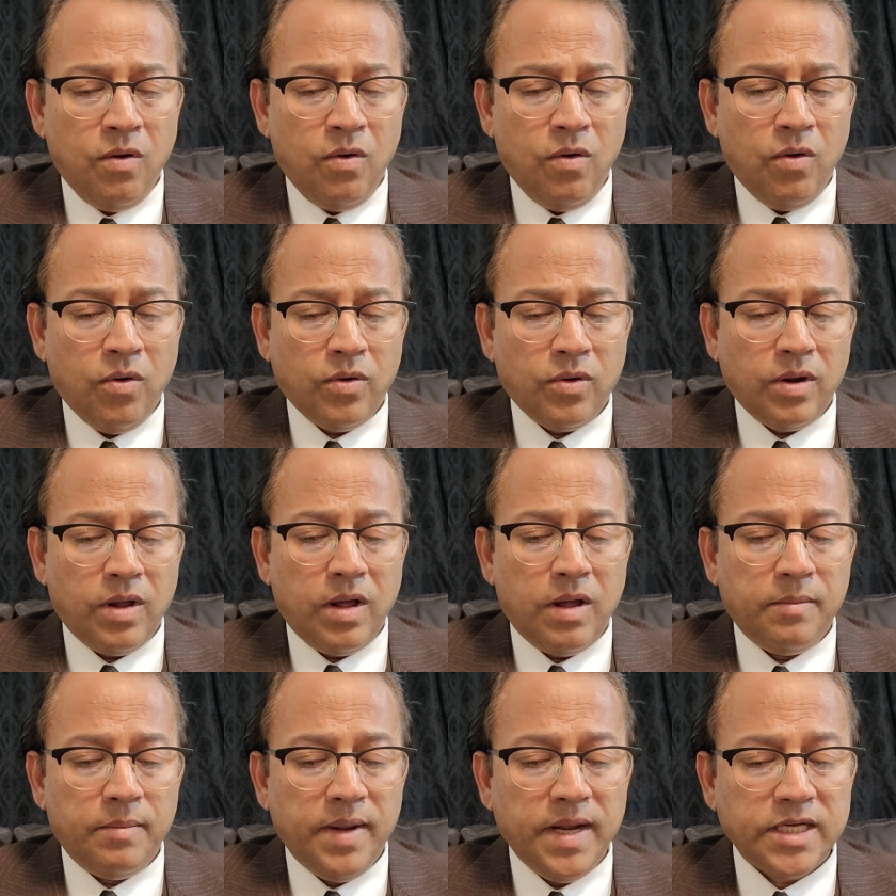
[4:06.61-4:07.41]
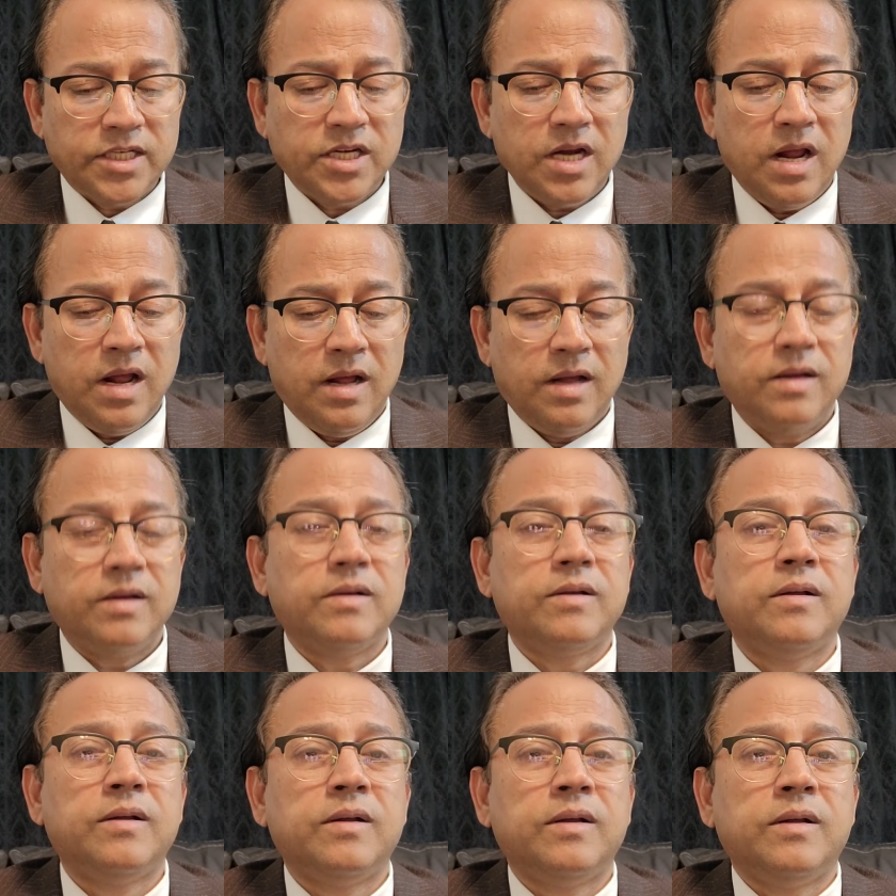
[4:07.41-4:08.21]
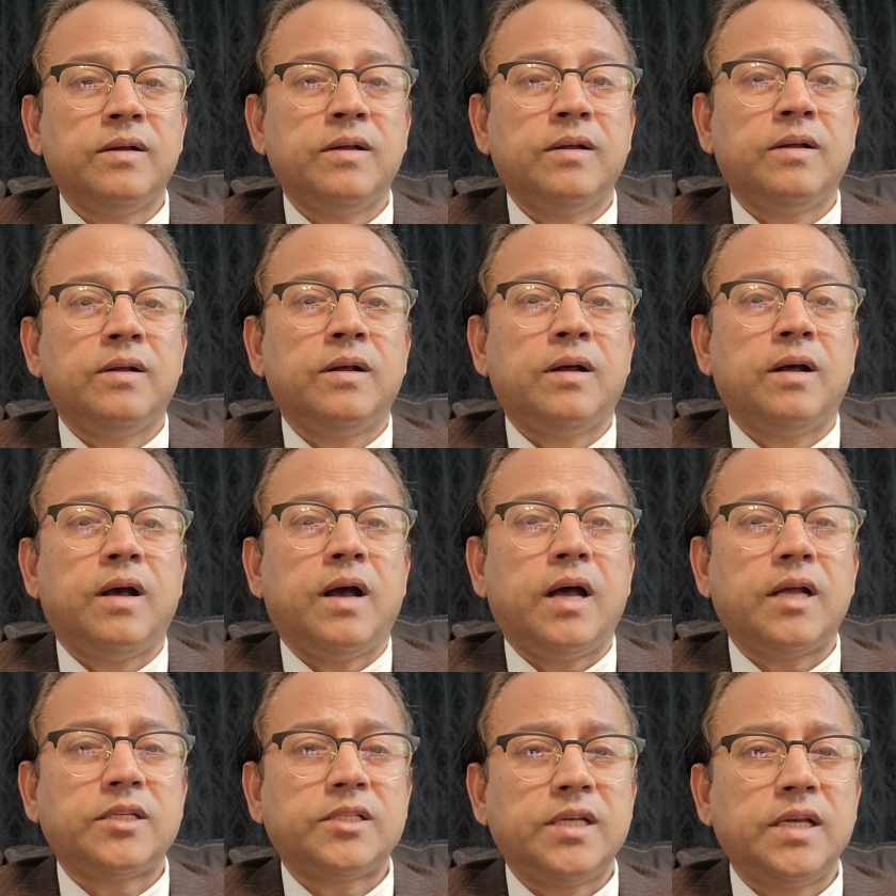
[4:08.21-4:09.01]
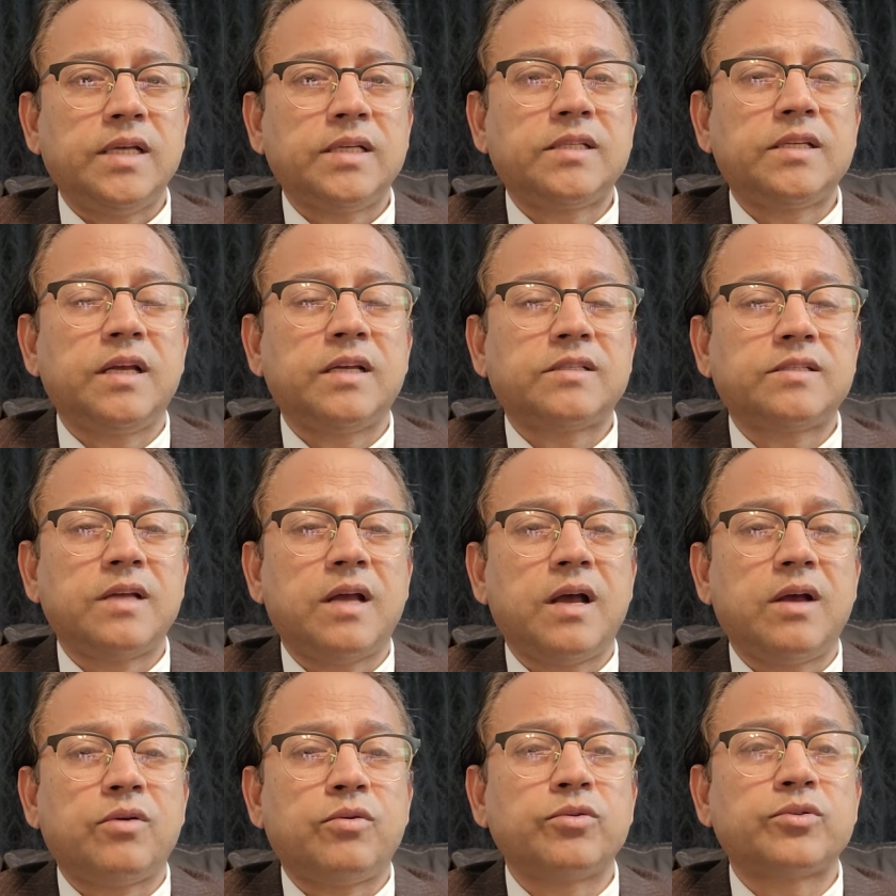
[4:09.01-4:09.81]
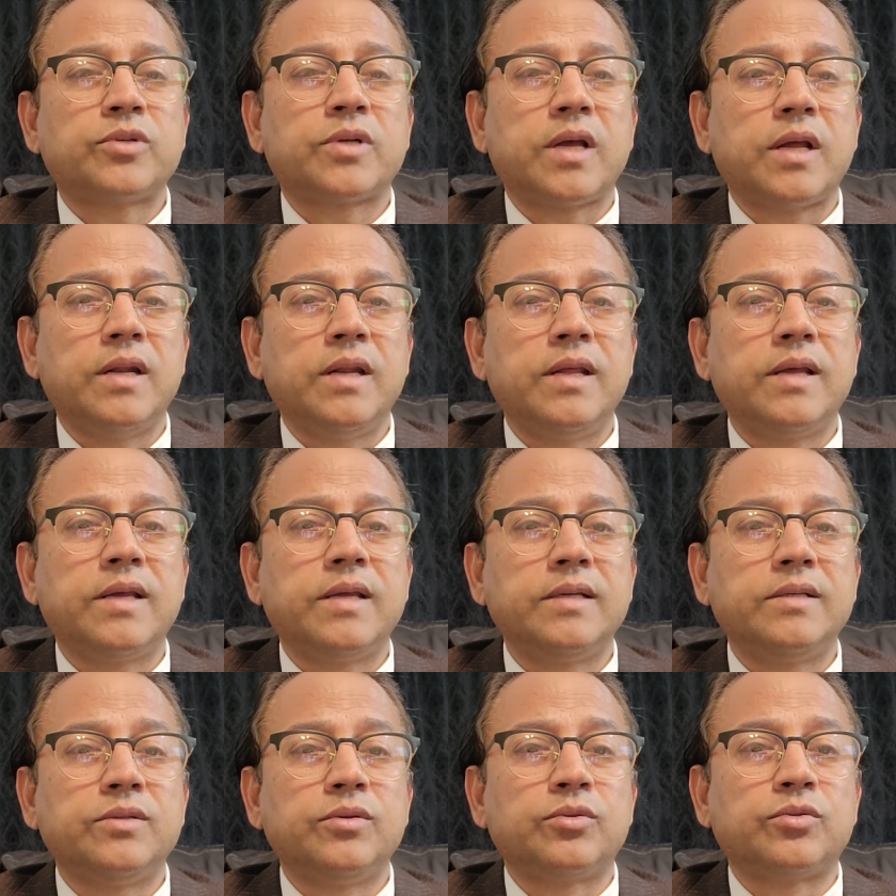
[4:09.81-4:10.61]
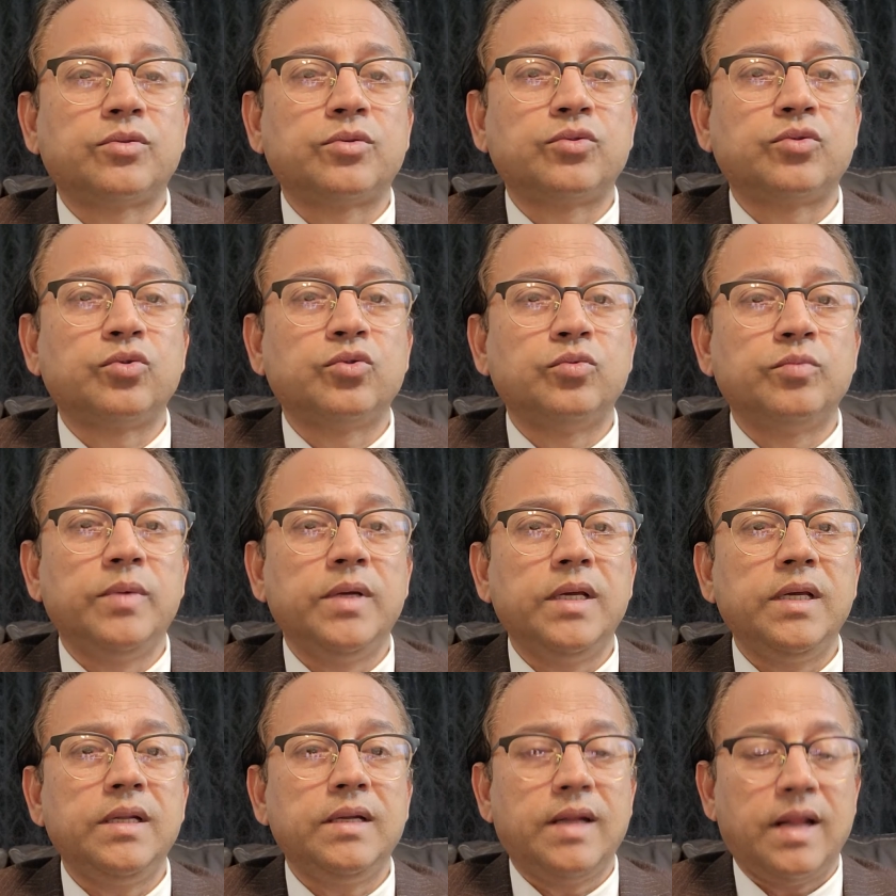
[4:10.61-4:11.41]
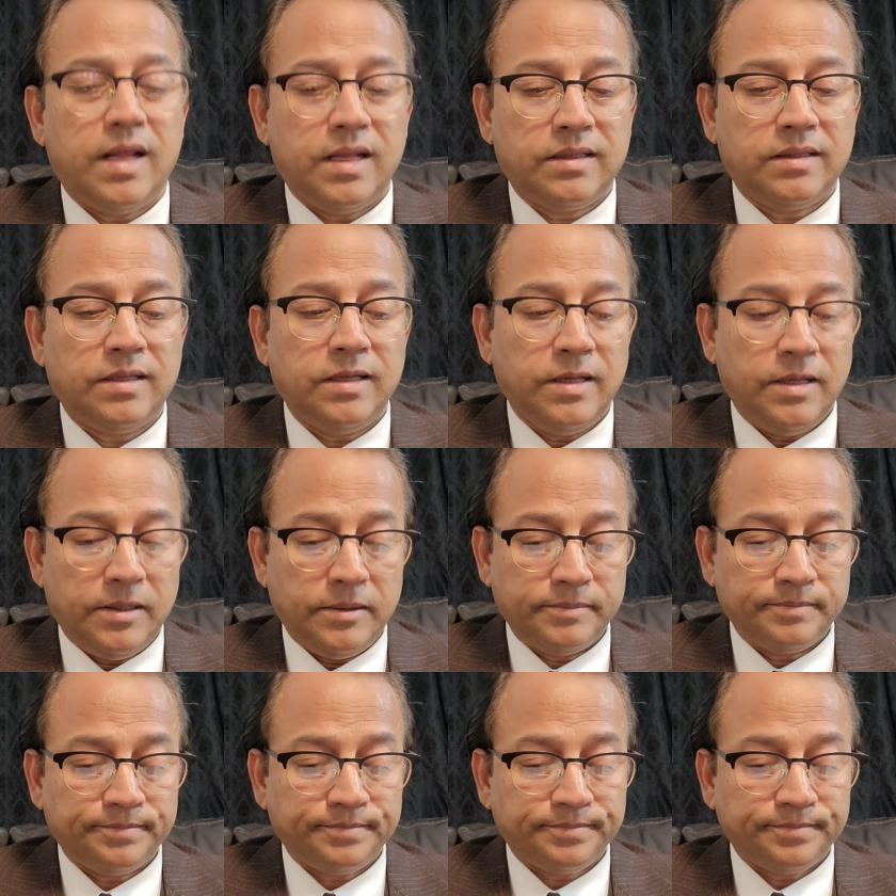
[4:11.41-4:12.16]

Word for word: और हमेशा अच्छे से अच्छा कुछ करने की जस्तजू में रहते हैं